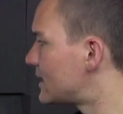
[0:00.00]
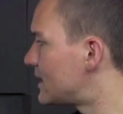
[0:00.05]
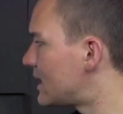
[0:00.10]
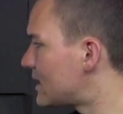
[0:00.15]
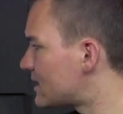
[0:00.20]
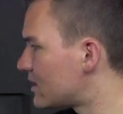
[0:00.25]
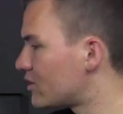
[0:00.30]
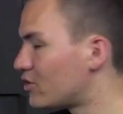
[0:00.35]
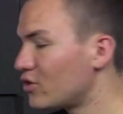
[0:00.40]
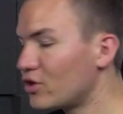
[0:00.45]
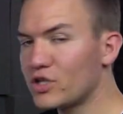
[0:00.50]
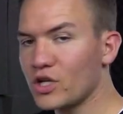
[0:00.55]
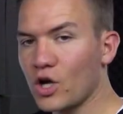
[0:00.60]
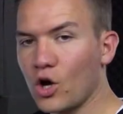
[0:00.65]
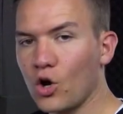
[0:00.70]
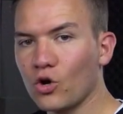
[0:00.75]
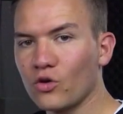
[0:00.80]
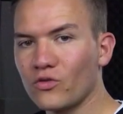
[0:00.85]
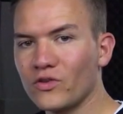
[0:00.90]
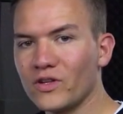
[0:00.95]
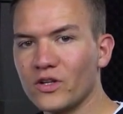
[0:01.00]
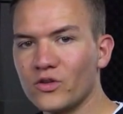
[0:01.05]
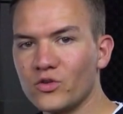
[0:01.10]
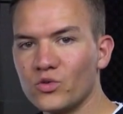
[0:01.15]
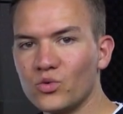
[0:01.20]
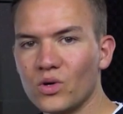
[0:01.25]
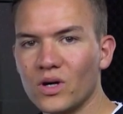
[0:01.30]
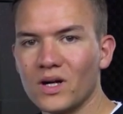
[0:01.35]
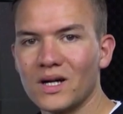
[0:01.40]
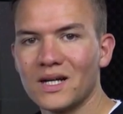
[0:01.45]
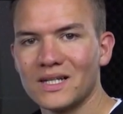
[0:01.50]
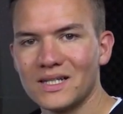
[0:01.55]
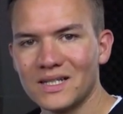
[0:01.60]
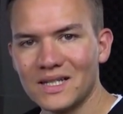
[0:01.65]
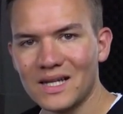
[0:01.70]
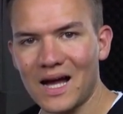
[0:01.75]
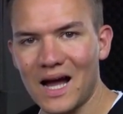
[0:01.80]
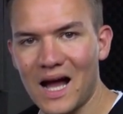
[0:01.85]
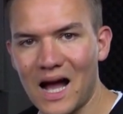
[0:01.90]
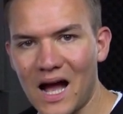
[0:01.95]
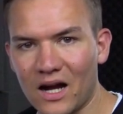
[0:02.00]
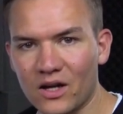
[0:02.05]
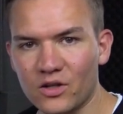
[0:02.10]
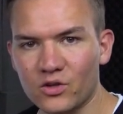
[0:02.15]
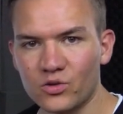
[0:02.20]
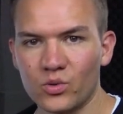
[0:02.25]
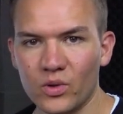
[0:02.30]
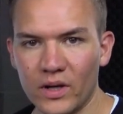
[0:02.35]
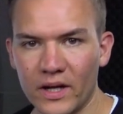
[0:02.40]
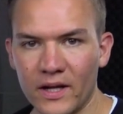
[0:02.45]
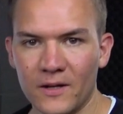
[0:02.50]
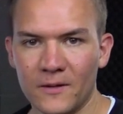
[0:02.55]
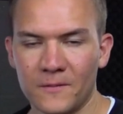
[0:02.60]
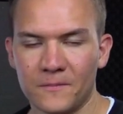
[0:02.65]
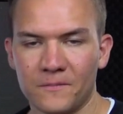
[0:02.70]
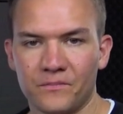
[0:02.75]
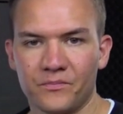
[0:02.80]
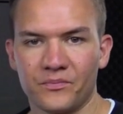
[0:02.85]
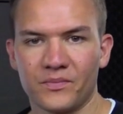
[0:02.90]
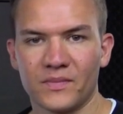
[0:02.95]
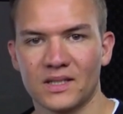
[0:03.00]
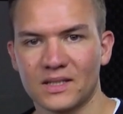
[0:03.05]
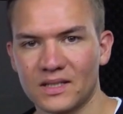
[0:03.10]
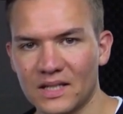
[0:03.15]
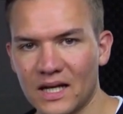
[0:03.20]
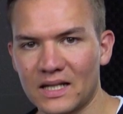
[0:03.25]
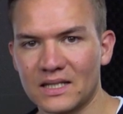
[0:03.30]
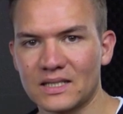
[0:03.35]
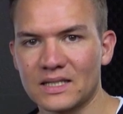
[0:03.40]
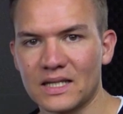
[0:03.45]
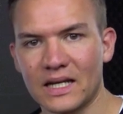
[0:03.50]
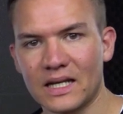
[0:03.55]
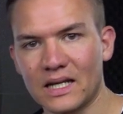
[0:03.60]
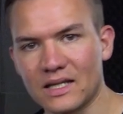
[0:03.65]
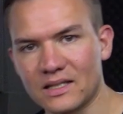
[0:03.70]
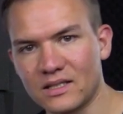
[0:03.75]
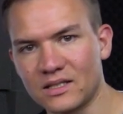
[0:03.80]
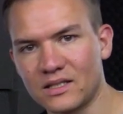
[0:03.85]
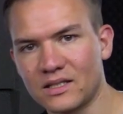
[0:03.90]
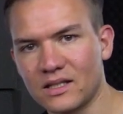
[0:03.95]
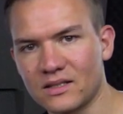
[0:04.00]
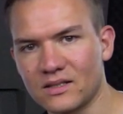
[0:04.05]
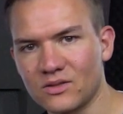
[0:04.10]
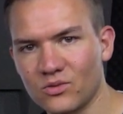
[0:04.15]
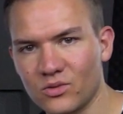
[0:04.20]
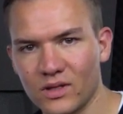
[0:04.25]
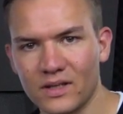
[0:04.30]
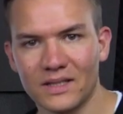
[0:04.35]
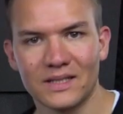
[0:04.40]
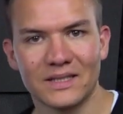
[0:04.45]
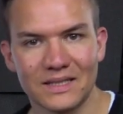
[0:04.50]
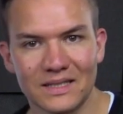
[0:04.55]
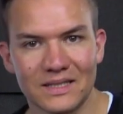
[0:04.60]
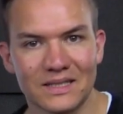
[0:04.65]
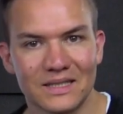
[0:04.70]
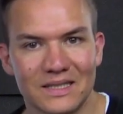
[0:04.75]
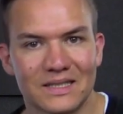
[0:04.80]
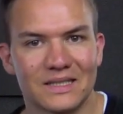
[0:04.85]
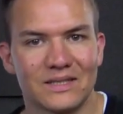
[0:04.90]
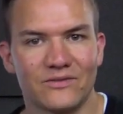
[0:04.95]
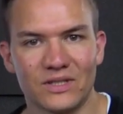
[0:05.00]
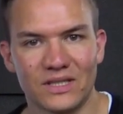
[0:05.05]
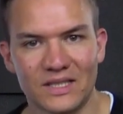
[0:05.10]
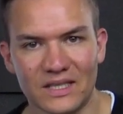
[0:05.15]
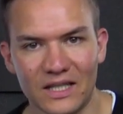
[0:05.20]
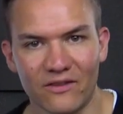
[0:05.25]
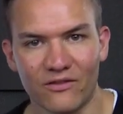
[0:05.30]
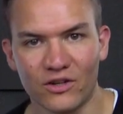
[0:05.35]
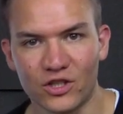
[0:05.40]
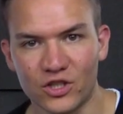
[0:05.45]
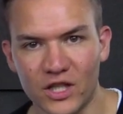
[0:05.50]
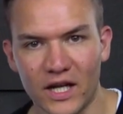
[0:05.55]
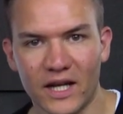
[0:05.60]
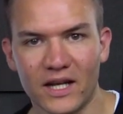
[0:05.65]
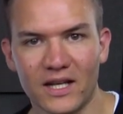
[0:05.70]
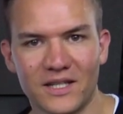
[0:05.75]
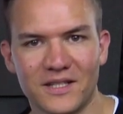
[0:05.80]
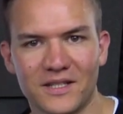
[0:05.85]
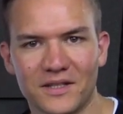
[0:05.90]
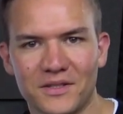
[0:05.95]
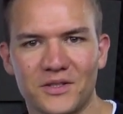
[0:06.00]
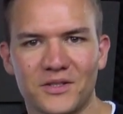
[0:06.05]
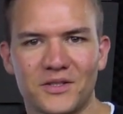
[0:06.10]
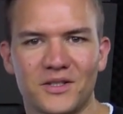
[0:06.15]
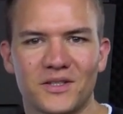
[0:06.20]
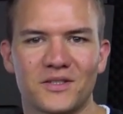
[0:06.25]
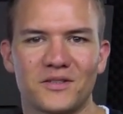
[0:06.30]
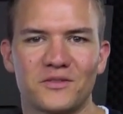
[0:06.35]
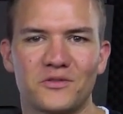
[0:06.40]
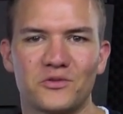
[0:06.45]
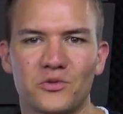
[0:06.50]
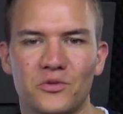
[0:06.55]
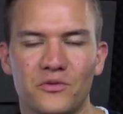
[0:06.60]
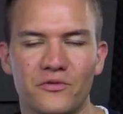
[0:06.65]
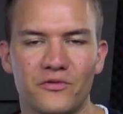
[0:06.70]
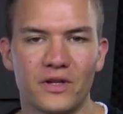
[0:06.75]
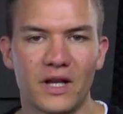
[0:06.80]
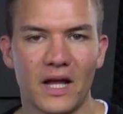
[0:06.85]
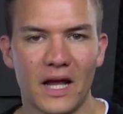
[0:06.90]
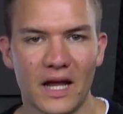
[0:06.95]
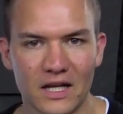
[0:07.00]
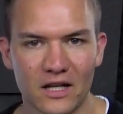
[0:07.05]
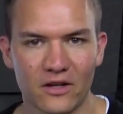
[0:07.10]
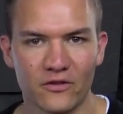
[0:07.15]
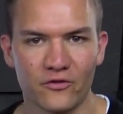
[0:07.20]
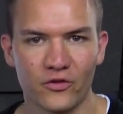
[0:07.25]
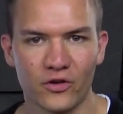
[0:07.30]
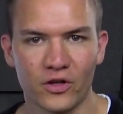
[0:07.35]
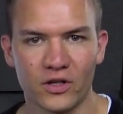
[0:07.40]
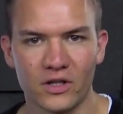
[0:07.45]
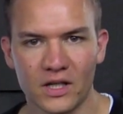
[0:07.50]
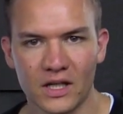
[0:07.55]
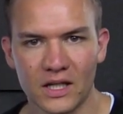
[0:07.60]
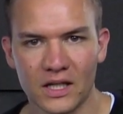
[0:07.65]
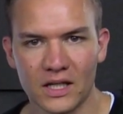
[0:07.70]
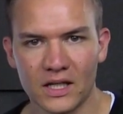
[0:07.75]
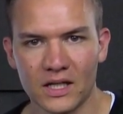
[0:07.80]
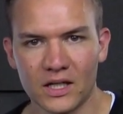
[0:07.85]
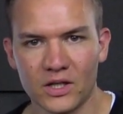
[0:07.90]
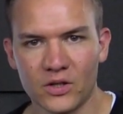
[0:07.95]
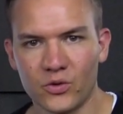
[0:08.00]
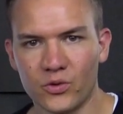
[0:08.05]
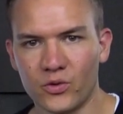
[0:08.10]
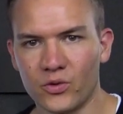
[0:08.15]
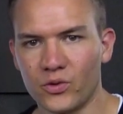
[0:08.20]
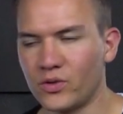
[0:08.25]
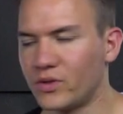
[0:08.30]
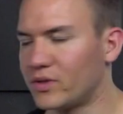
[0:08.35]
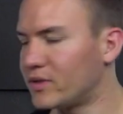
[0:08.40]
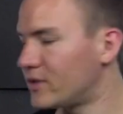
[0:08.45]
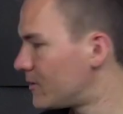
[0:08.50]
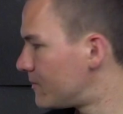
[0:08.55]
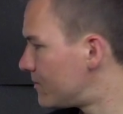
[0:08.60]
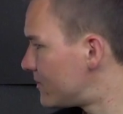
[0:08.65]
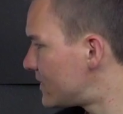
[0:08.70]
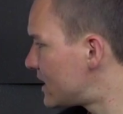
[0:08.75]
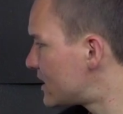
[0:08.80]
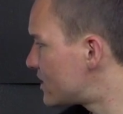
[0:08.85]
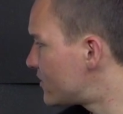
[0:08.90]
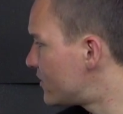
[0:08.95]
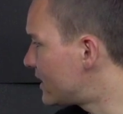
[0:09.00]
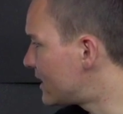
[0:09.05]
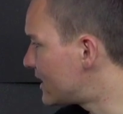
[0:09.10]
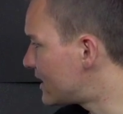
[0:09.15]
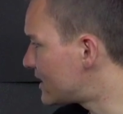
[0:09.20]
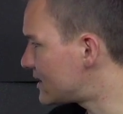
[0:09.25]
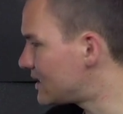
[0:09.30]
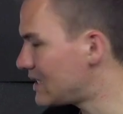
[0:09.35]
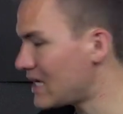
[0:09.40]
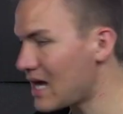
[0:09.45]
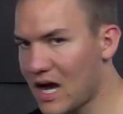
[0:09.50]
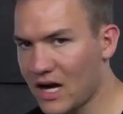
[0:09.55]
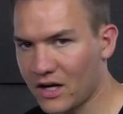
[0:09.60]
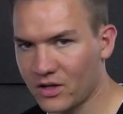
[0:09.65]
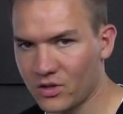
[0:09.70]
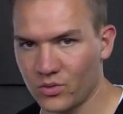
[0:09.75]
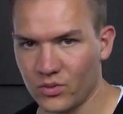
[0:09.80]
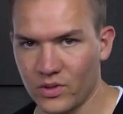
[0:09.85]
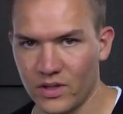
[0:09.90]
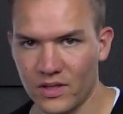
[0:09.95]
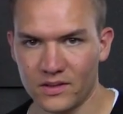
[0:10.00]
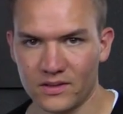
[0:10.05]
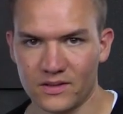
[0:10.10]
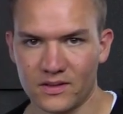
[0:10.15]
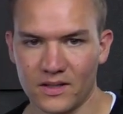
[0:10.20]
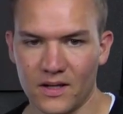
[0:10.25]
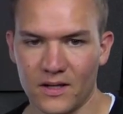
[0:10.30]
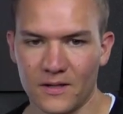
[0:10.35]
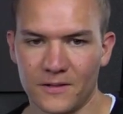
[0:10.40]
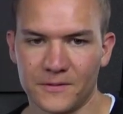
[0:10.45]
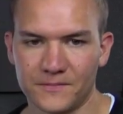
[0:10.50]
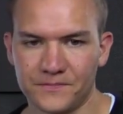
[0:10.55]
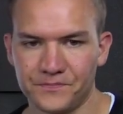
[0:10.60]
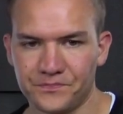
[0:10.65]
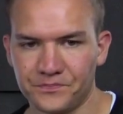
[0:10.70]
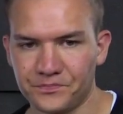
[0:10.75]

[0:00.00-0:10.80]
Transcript: Das natürlich auch wieder nur aktuell. Es kann sein, dass sich das, oder es wird sehr wahrscheinlich, dass sich das in Zukunft wieder ändern wird und ähm, deswegen dass die aktuellen Zahlen.